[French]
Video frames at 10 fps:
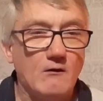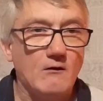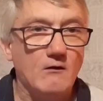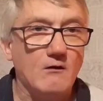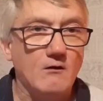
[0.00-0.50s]

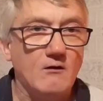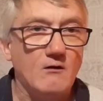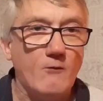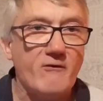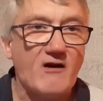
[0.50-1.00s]

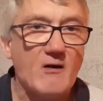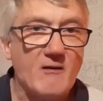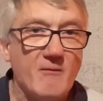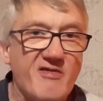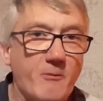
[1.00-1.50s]
Euh, on
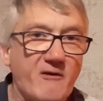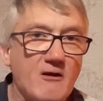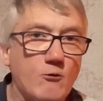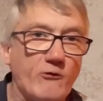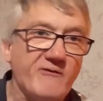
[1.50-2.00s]
verra bien
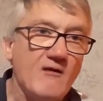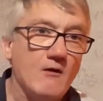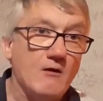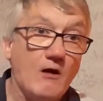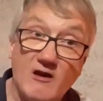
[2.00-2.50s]
après la course.
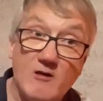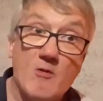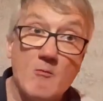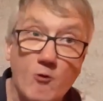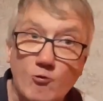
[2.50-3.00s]

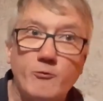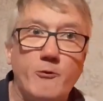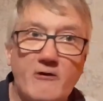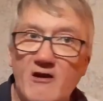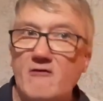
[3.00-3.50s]
Et même beaucoup
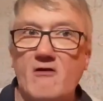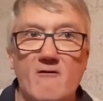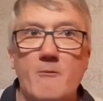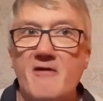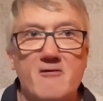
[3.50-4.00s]
de poker,
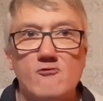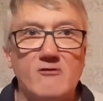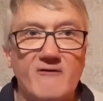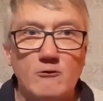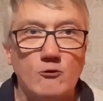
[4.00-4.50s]
ça va pas être
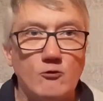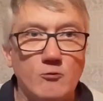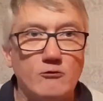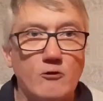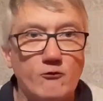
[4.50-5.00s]
le cheval de
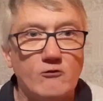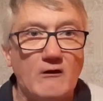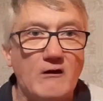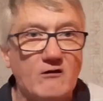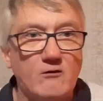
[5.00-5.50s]
tout le monde dans une
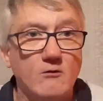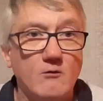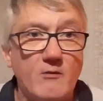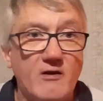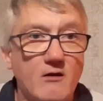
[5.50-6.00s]

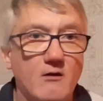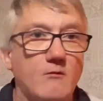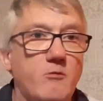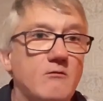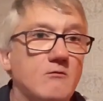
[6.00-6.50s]
sélection, mais
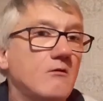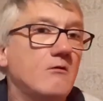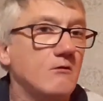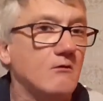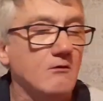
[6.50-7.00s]
euh, bon, euh,
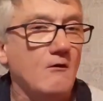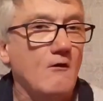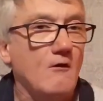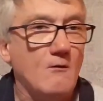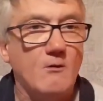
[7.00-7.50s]

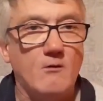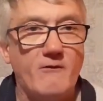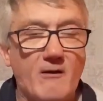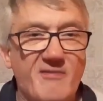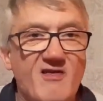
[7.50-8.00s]

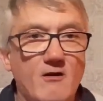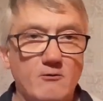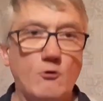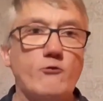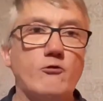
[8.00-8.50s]
on verra.
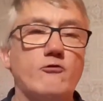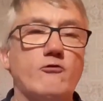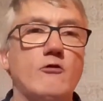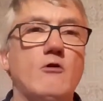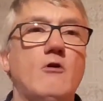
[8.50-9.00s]
Donc sur
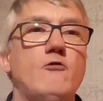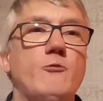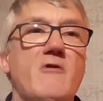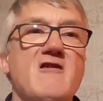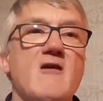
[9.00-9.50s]
ce,
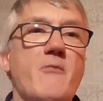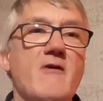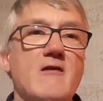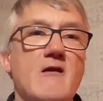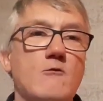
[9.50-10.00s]
n'oubliez
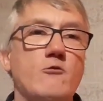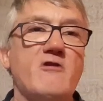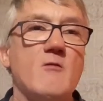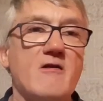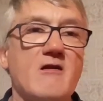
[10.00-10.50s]
pas d'aller
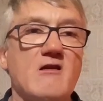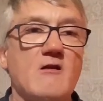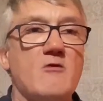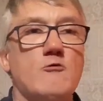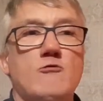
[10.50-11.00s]
écouter ma
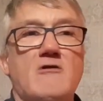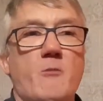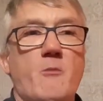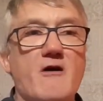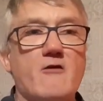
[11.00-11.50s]
dernière minute
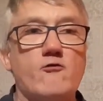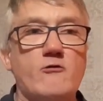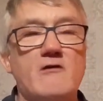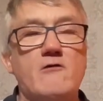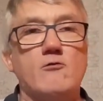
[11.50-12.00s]
qui
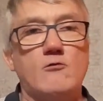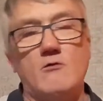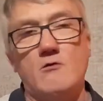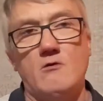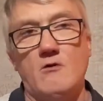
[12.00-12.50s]
parachutait parachutée
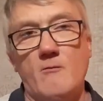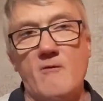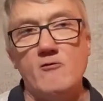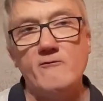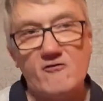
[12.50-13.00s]

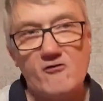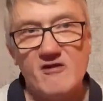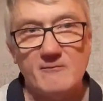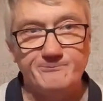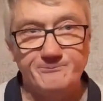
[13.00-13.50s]
sur ma nouvelle
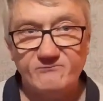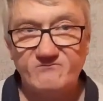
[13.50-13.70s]
chaîne.